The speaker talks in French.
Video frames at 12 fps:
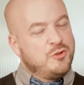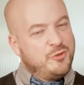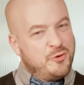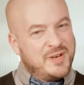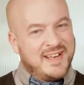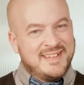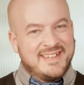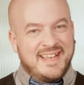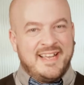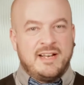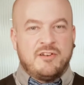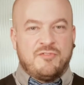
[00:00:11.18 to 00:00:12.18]
Deux grandes
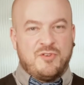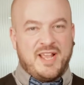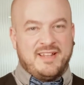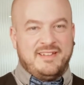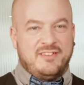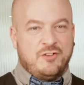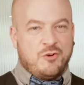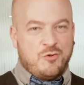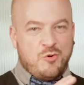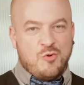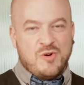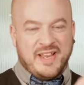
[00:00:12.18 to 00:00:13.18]
règles, il faut garder ça
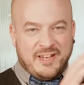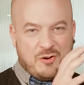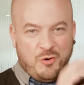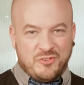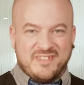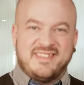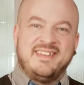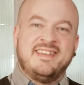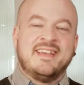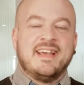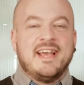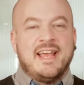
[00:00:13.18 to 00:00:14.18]
court et concis
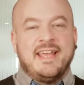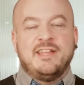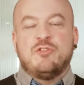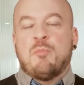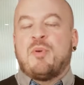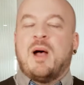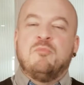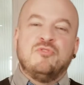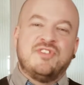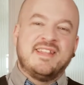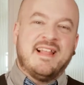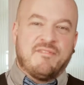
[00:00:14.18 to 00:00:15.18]
et ne pas
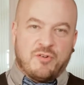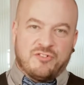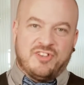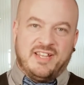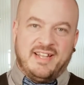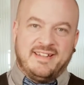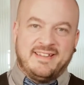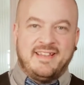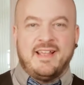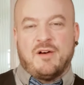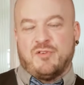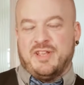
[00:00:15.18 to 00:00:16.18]
abuser de la
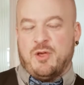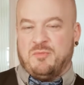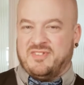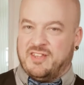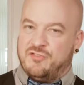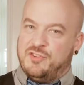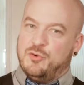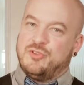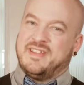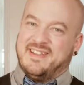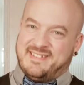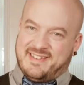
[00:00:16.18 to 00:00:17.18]
fonctionnalité, envoyer un message vidéo
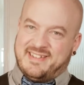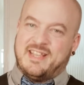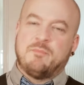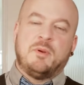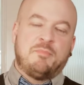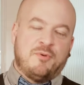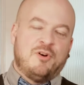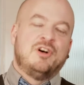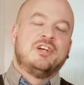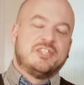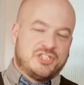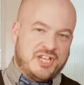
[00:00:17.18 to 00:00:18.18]
de temps en temps, mais pas
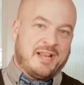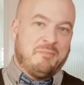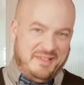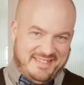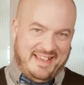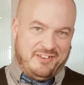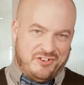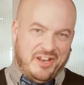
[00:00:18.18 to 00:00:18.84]
chaque message,